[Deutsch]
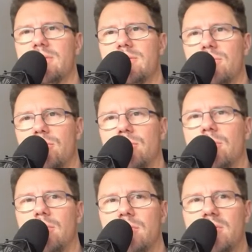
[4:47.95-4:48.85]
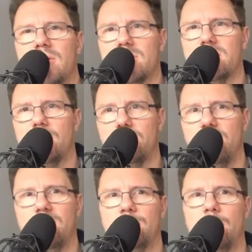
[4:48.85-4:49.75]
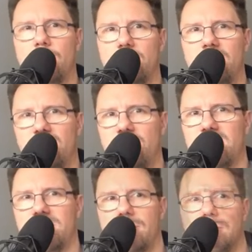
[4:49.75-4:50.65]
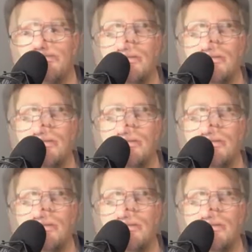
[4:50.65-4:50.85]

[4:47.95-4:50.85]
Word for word: So, und das ist auch die versprochene Verbesserung.